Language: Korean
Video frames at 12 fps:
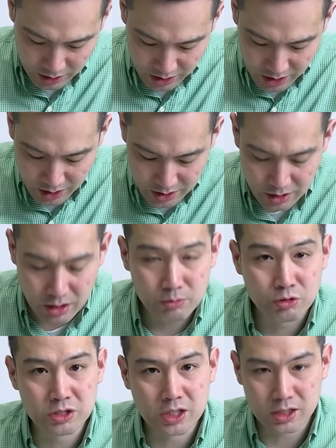CXL이
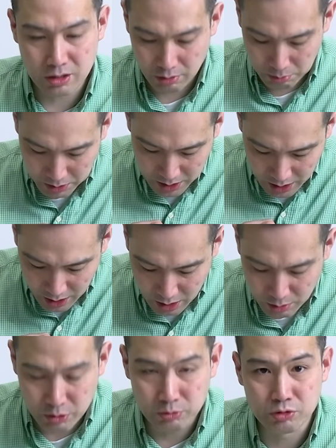뭔지 아세요?
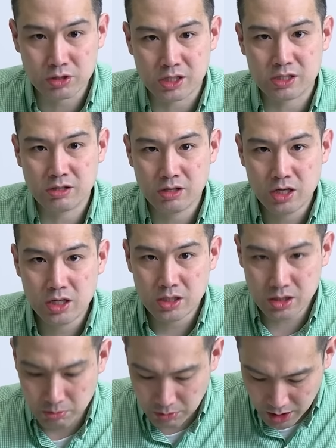PIM이 뭔지 아세요?
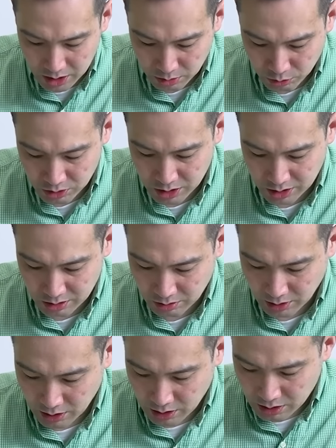침넷이 뭔지 아세요?
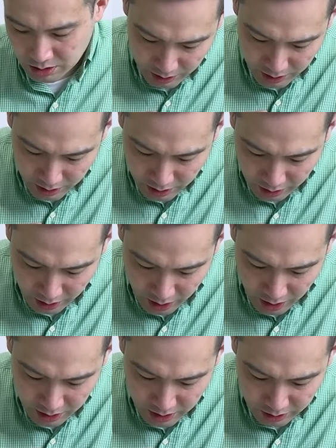이게
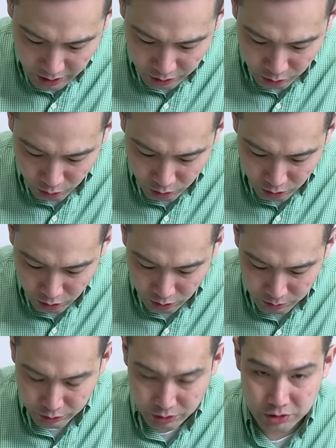다 일단
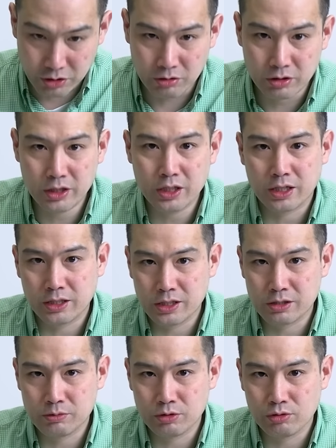용어부터 정리가 안
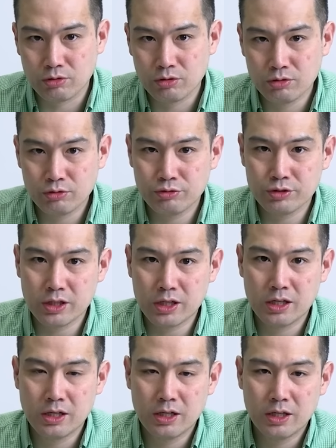되시면
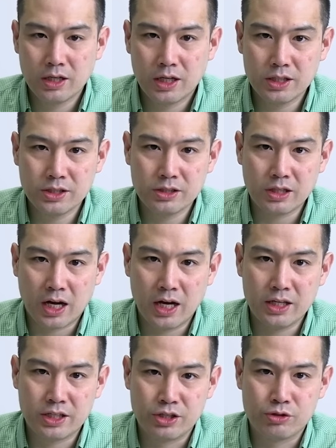투자하시는
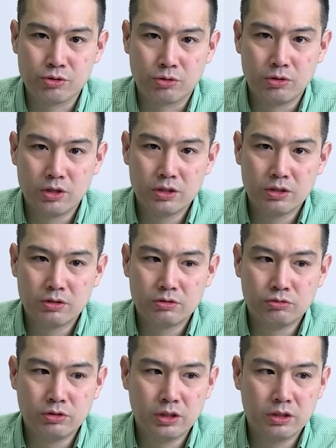아예 기초
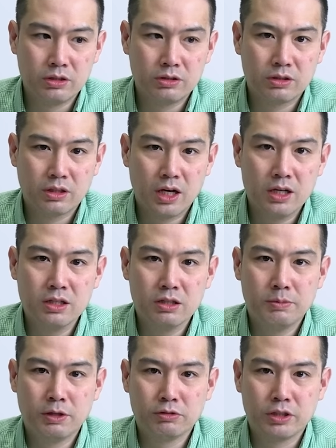우리
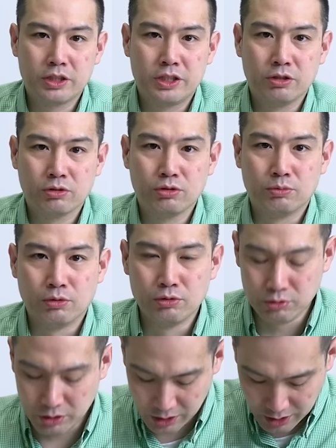한글 배울 때 기억도
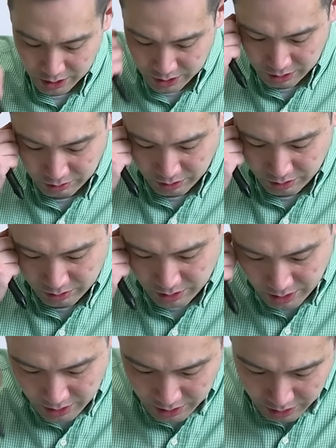모르고 시작하시는 거예요
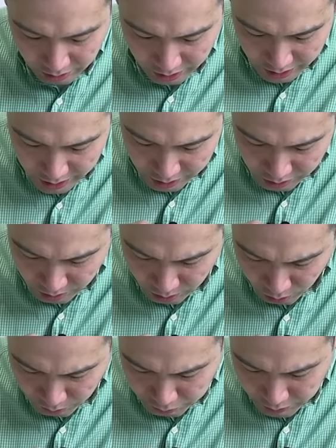
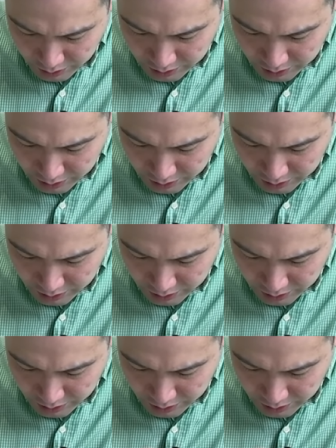현대차증권